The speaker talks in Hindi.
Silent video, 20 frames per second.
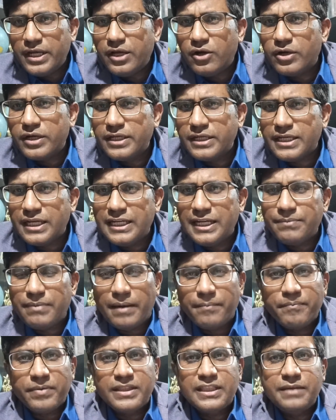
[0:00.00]
हैं और इनके लिए
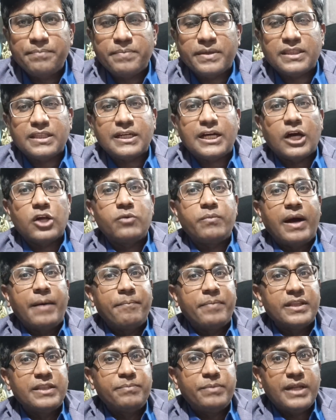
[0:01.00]
वामपंथी पत्रकारों
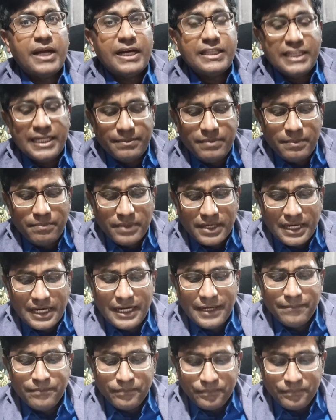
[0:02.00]
वामपंथ बिरादरी में बड़ा